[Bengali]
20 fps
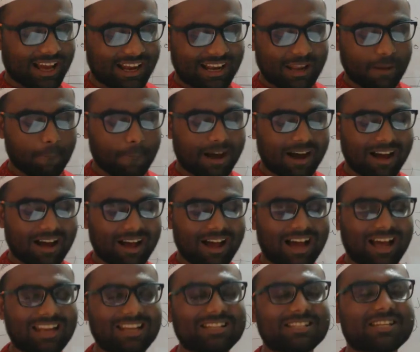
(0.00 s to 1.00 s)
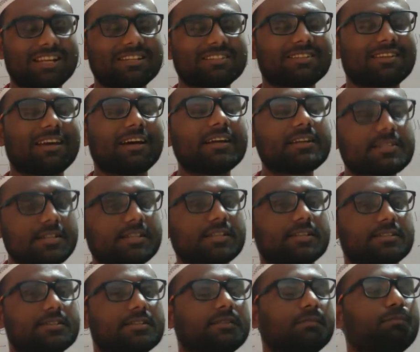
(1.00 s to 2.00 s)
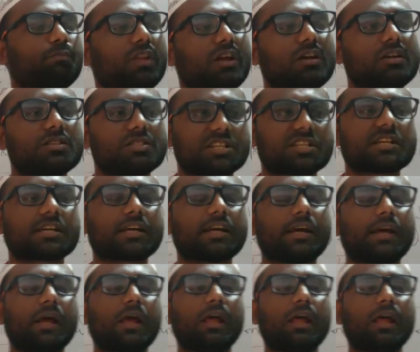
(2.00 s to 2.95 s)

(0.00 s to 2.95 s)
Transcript: খালিমা আল ইন্টারনেট যেটাকে